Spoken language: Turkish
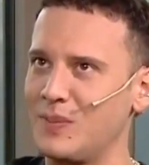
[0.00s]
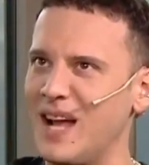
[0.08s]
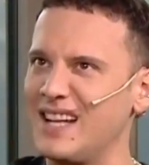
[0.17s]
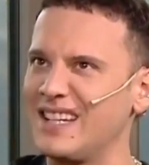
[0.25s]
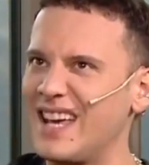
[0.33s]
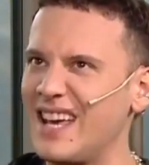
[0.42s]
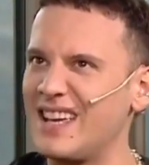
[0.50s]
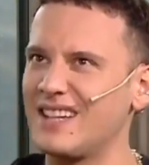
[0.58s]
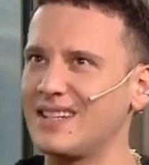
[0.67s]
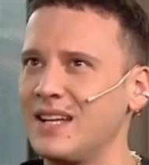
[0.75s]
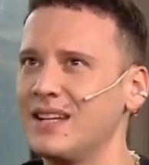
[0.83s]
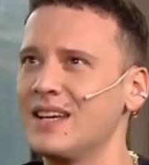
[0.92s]
Belgeye
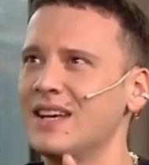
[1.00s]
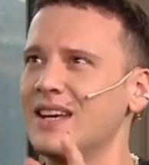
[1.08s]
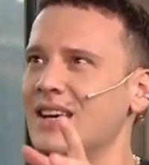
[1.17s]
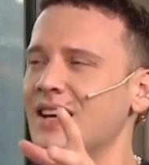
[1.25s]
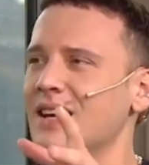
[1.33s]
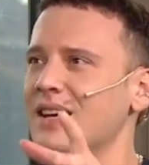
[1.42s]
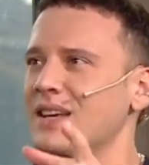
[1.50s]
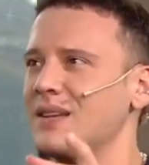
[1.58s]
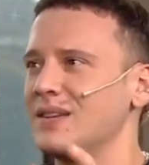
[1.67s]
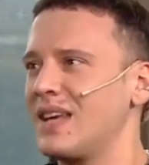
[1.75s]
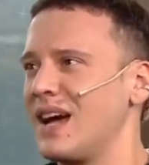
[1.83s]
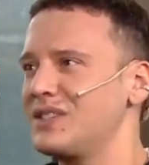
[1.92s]
yak yani
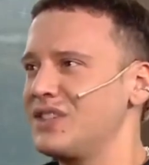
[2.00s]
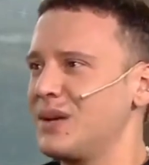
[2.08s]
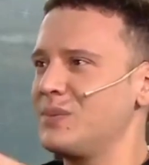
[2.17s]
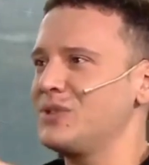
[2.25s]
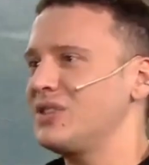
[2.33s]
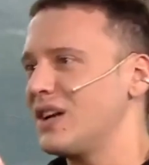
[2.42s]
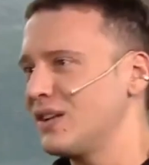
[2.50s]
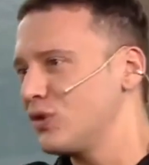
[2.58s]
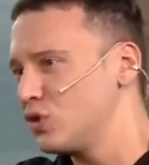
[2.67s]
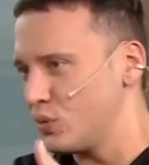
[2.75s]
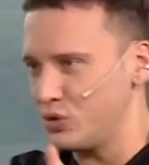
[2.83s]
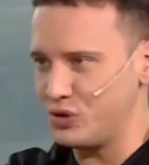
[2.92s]
gerçek bir şey
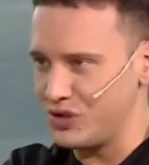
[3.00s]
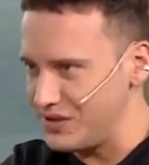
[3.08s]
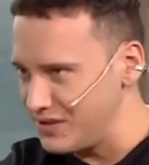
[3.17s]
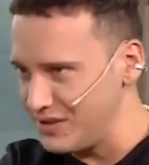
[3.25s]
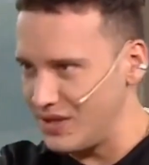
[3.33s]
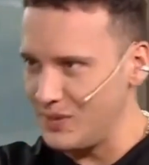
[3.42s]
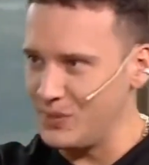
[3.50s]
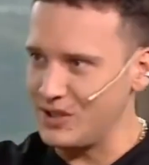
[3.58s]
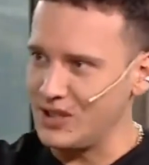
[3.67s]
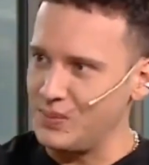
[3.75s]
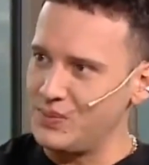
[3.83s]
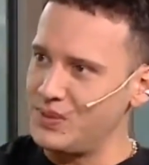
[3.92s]
anlatıyormuşçasına bir
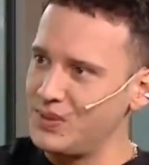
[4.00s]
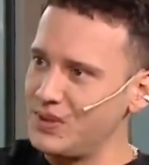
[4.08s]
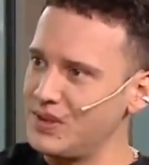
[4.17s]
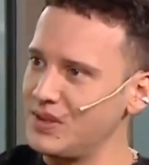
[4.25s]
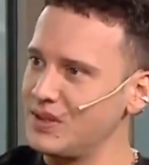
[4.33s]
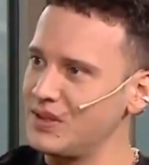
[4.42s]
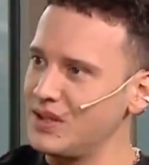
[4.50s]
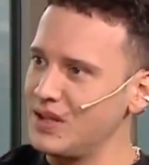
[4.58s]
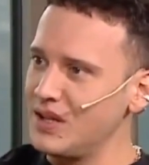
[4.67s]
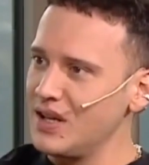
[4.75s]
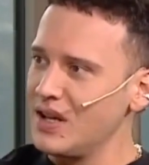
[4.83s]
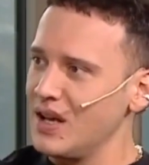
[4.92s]
klip. Film gibi
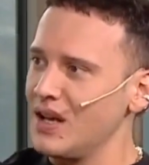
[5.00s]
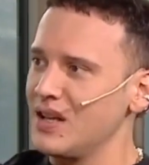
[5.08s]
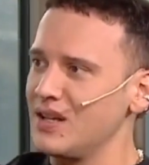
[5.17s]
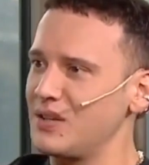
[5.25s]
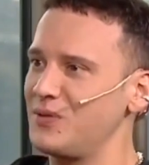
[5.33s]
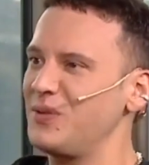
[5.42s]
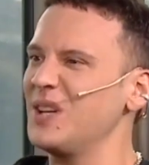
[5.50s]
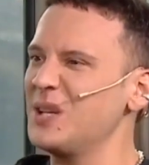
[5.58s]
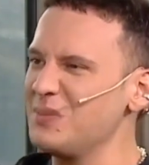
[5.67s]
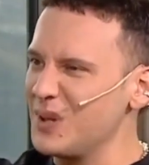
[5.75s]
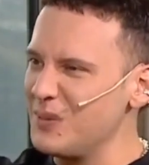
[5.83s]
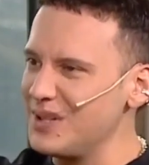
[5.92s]
çekmişsin sinematografik.
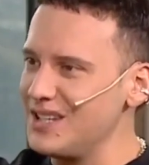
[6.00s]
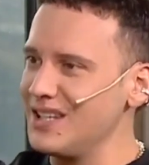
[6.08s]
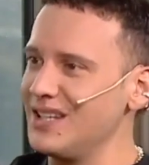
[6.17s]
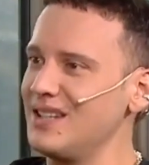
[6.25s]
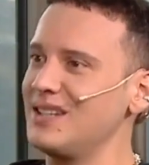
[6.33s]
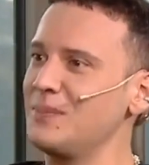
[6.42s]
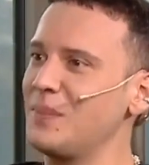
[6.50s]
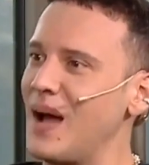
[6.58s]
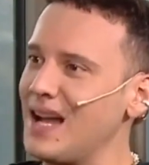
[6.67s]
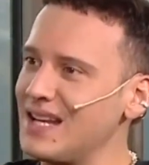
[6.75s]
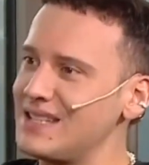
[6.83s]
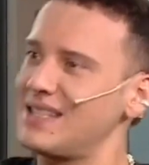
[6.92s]
Film gibi değil,
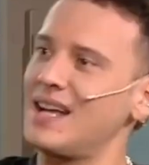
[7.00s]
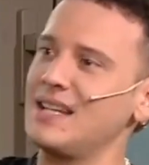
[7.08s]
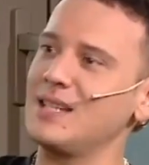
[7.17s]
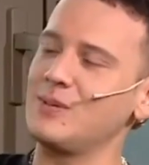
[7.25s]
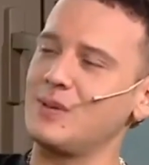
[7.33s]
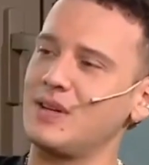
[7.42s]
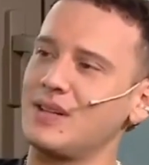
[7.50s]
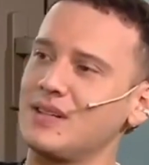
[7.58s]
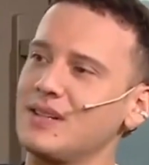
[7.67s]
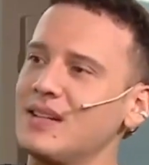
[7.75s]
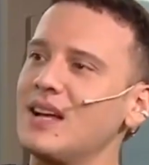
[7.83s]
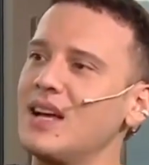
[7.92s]
belgesel değil. gibi.
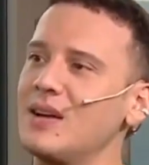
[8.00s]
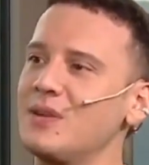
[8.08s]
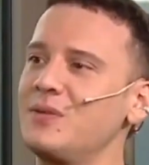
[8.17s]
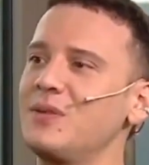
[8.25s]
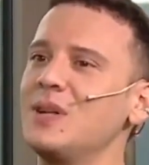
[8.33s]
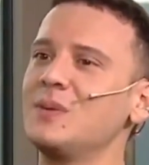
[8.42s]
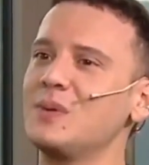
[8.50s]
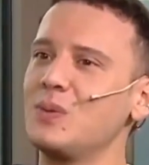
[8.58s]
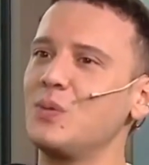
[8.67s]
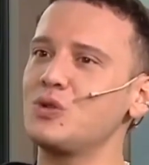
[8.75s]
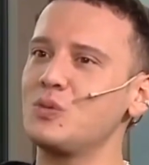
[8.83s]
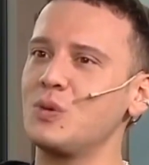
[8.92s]
Belgesel evet, gibi. film
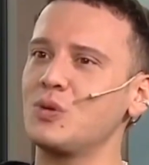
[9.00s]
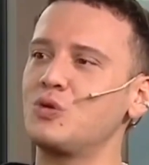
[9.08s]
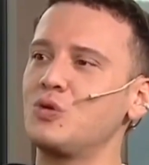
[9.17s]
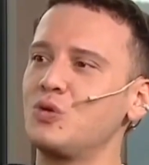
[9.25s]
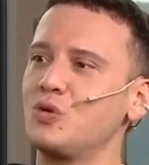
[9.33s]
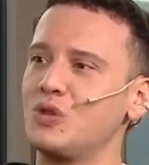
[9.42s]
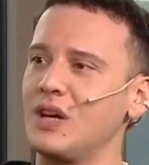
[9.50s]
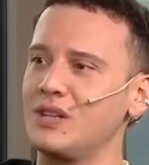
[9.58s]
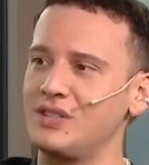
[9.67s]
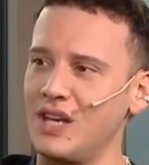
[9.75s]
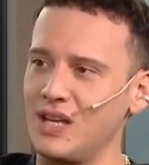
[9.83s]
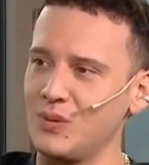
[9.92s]
gibi o zaman kur yani
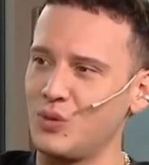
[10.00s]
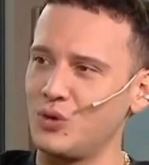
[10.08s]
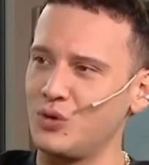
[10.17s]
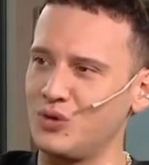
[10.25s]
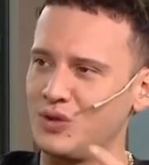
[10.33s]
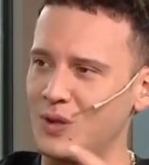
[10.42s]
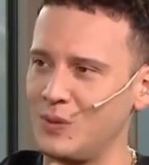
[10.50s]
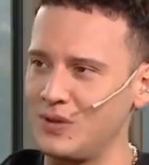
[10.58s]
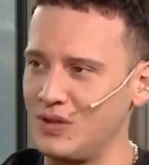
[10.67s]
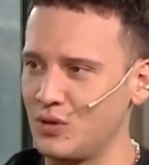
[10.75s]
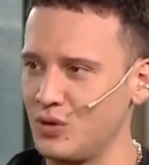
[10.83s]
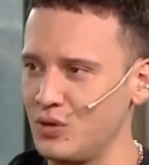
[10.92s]
şey gibi oluyor,
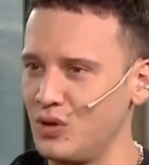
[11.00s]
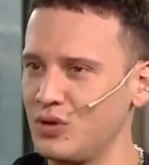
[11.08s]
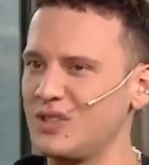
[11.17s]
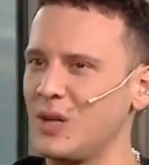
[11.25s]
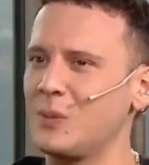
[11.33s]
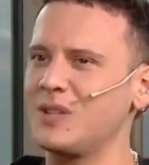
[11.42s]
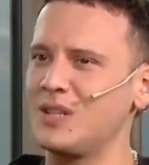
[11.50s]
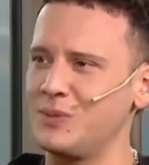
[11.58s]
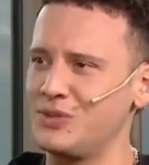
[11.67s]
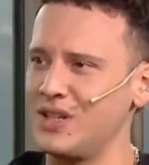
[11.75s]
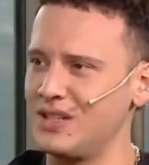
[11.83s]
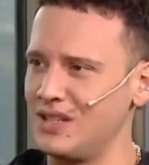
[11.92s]
dramatik oluyor. Hmm. Dramatik
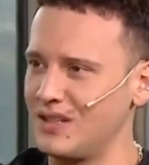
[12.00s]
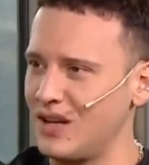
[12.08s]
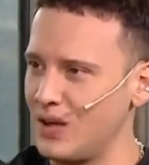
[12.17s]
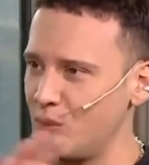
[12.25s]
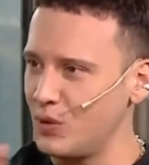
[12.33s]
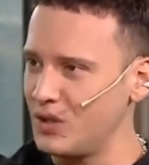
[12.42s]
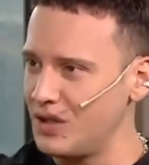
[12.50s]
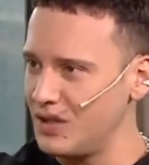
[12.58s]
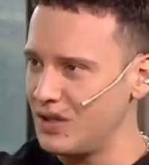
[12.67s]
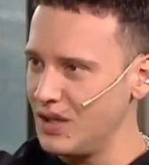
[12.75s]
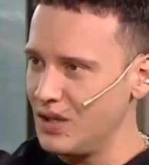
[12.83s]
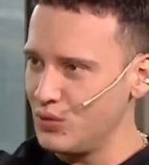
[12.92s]
bir şey değil, daha böyle
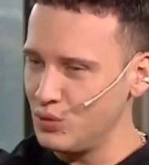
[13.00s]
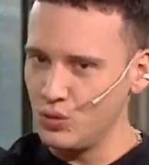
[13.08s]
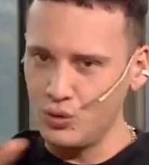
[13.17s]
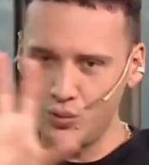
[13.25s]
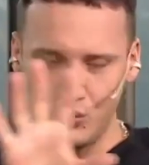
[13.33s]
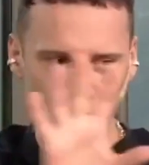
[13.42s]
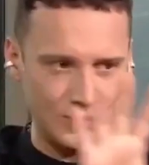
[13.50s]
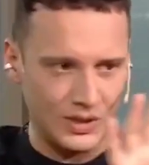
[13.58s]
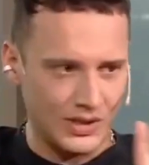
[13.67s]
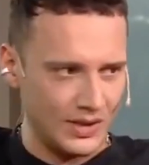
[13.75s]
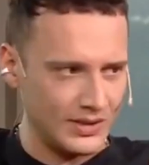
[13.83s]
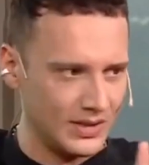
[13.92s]

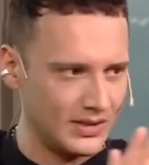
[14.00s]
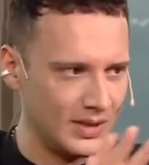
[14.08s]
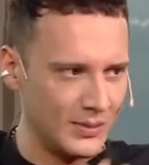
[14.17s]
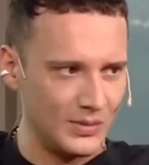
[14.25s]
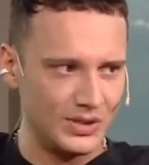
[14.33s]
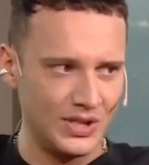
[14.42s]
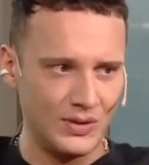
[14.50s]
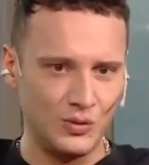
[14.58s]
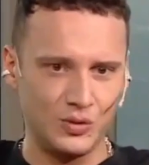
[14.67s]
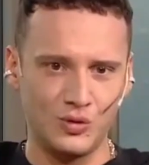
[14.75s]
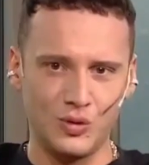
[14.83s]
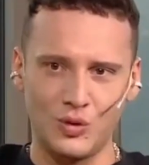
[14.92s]
durumları anlatan bir şey
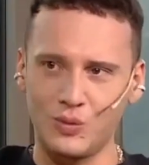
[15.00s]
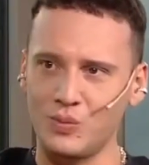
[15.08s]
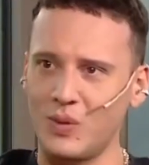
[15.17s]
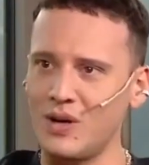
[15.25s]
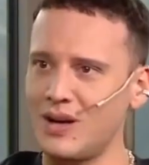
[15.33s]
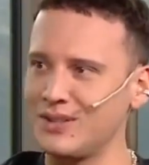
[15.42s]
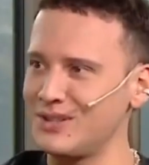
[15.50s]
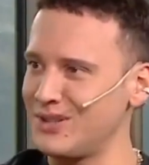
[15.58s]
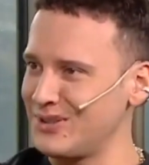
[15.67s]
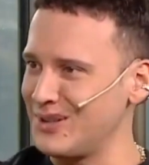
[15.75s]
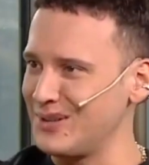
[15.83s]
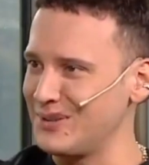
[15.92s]
düşünüyorum. Bayağı da
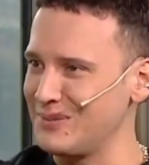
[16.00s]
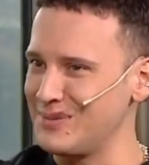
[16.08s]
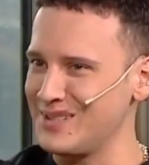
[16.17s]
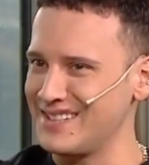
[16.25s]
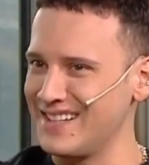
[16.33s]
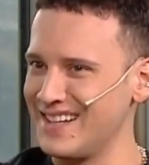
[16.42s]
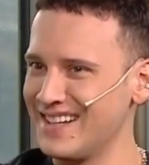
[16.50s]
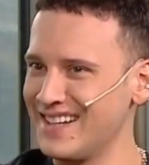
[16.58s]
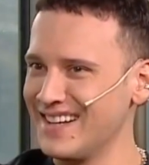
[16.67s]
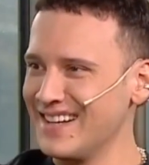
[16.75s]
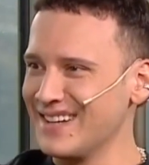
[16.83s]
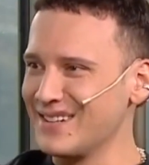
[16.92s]
anlattım size.
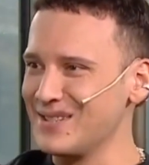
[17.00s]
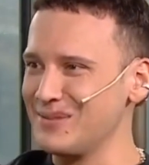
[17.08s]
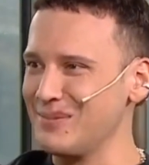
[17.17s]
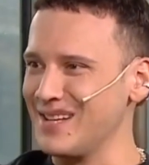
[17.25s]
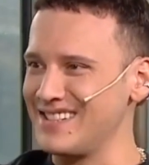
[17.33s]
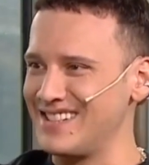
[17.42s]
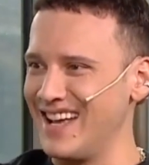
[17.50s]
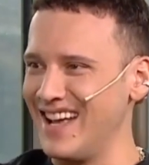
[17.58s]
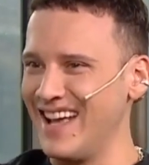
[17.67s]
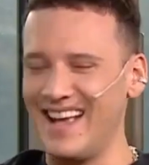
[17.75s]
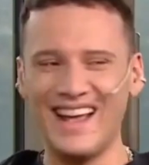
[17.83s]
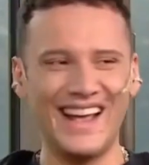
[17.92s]
Evet, Kısmı çok güzel.